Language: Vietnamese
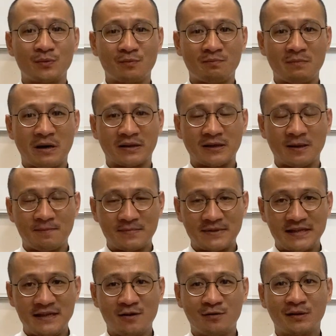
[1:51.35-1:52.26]
mà thậm
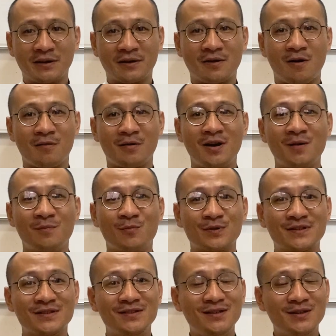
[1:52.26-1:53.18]
chí có thể gọi đấy là
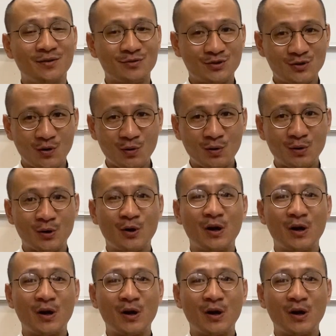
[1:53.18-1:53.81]
một dữ liệu chốt,